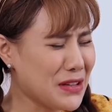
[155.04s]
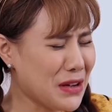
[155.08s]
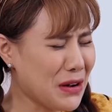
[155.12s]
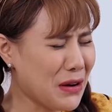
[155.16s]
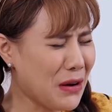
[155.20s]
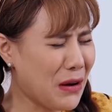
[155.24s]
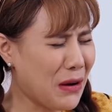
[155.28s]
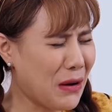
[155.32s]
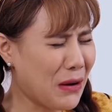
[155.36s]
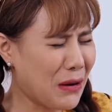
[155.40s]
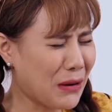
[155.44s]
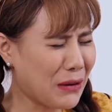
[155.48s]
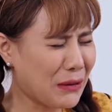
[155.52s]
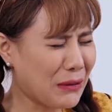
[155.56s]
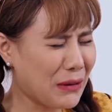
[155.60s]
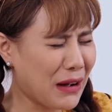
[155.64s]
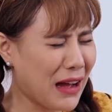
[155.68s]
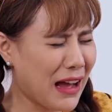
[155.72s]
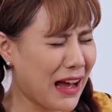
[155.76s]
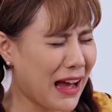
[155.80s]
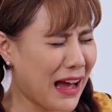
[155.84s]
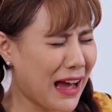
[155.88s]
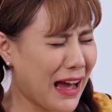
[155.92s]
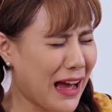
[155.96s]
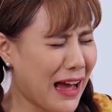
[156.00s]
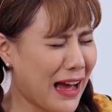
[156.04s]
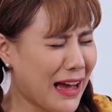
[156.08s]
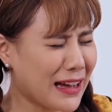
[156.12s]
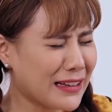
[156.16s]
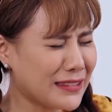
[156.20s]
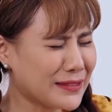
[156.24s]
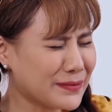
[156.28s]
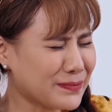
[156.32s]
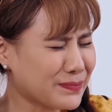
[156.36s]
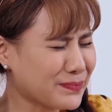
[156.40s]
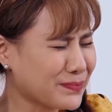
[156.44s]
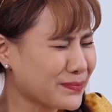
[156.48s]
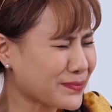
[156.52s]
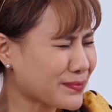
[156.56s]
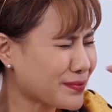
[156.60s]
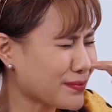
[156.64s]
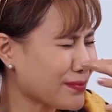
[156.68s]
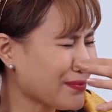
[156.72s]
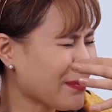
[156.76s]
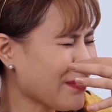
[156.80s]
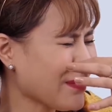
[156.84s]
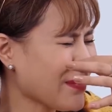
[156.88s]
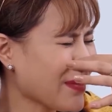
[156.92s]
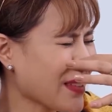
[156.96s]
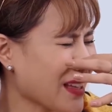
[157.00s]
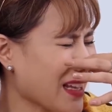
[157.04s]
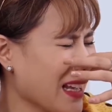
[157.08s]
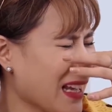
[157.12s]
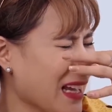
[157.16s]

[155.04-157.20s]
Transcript: Giỏi quá. Giỏi cưng.